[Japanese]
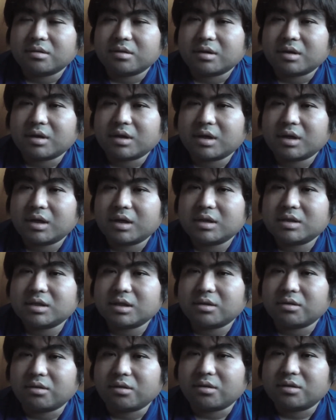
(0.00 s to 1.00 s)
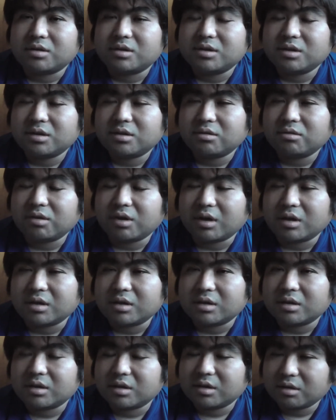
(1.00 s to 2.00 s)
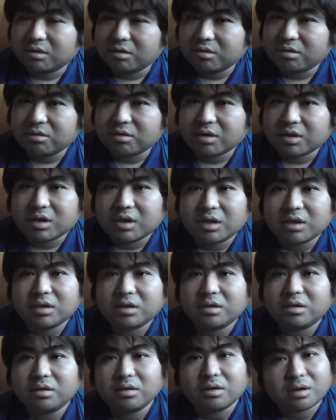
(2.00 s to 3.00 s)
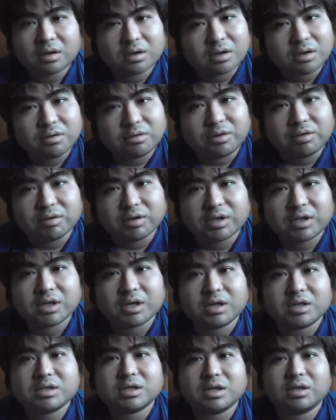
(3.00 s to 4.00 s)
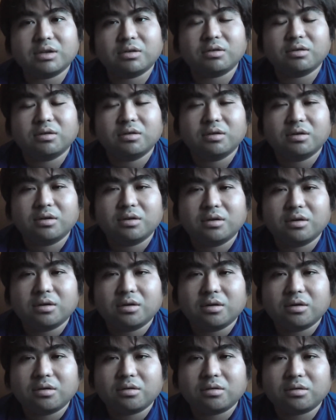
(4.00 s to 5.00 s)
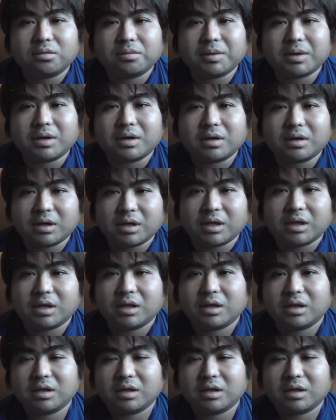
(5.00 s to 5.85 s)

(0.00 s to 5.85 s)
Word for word: 加害者のツイートの反応はなんかよりは被害者のことばっかり